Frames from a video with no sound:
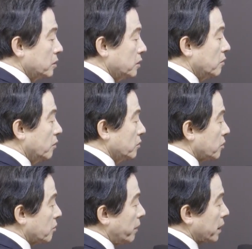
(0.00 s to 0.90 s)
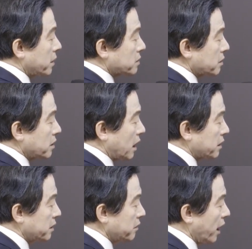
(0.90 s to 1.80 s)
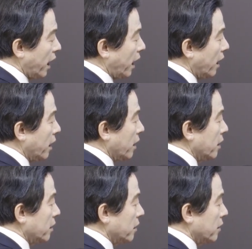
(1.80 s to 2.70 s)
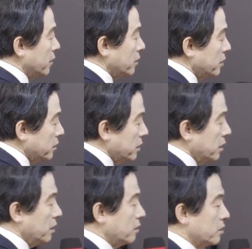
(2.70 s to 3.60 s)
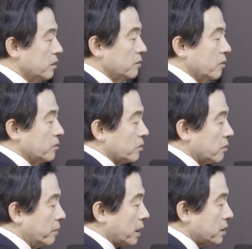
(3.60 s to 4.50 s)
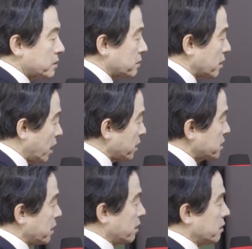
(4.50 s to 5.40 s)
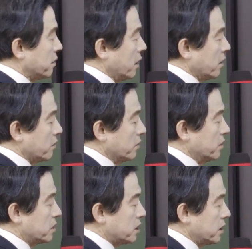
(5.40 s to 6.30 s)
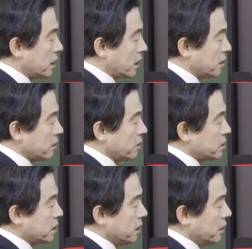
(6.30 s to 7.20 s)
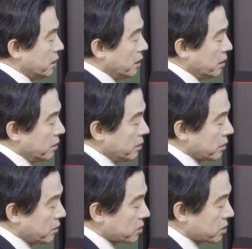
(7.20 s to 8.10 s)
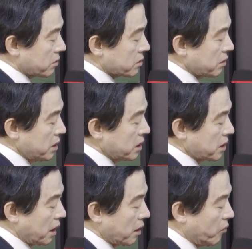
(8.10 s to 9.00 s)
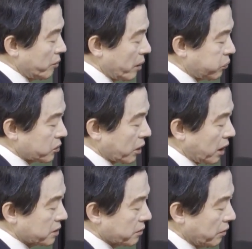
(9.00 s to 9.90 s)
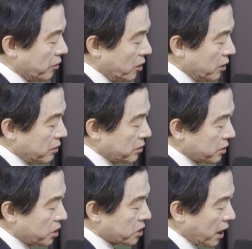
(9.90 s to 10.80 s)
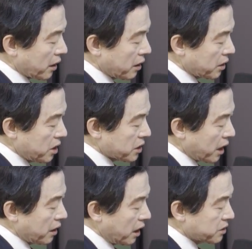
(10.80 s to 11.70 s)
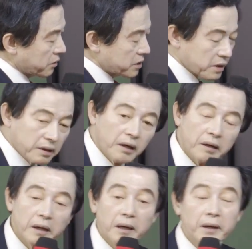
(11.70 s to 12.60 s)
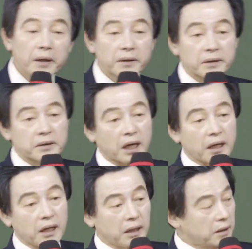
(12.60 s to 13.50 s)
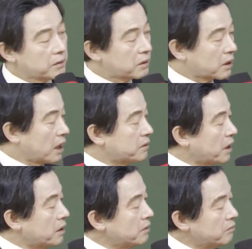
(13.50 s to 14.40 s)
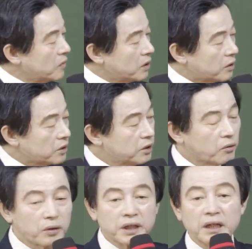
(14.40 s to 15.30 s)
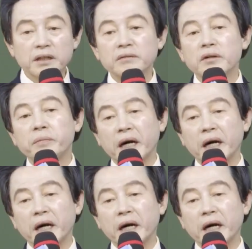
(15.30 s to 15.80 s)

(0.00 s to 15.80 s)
영혼으로 바뀌어서 떠나는데 이 영혼으로 바뀌어서 떠나기 전에는 의식이라는 것이 그것으로서 인간의 몸에 붙어가지고 기생, 기생을 하죠. 그죠? 그러다가 떠날 때는 영혼이라는 이름으로